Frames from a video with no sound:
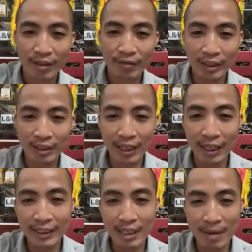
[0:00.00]
Vĩnh
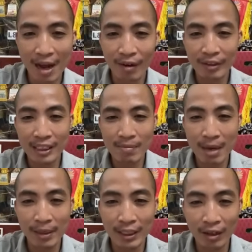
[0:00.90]
chào mào chim
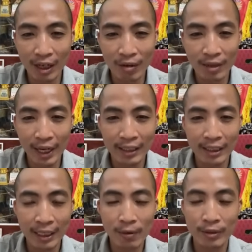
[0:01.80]
em ăn dế đốt lồng anh
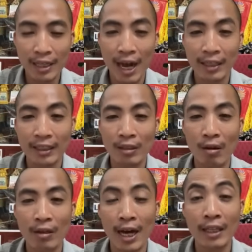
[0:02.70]
chỉ có bộc dạ những
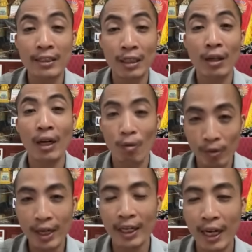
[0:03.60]
con ăn dế đốt lồng
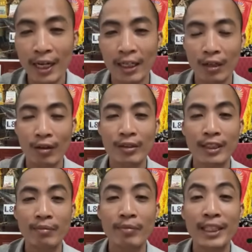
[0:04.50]
ấy đây là những con
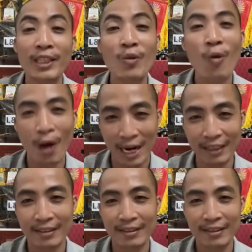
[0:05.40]
chim bị thiếu khoáng
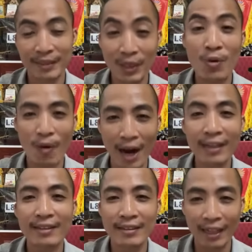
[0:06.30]
thiếu khoáng
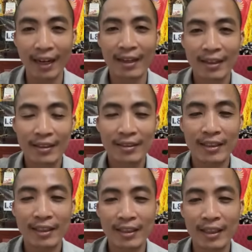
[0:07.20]
nhá
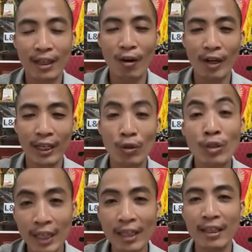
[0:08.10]
thì à, những con này tốt
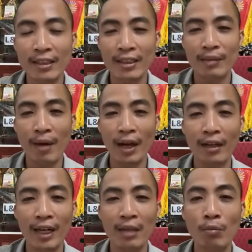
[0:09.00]
nhất ấy, thì bác
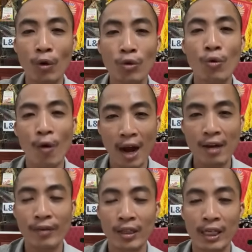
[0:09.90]
nên bổ sung
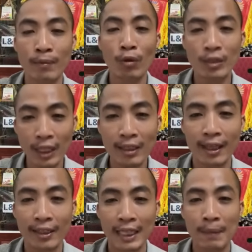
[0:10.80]
khoáng và thời điểm tốt nhất
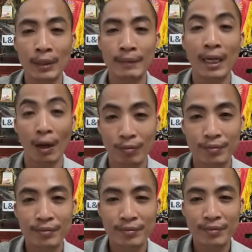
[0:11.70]
là thời điểm của chim thái lông
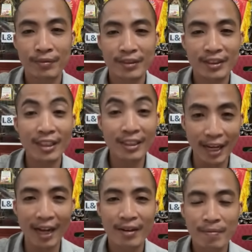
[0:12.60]
được
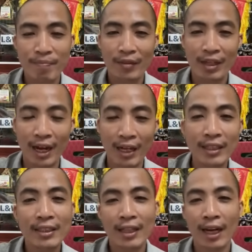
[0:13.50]
chưa
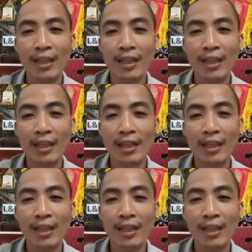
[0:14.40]
đấy cái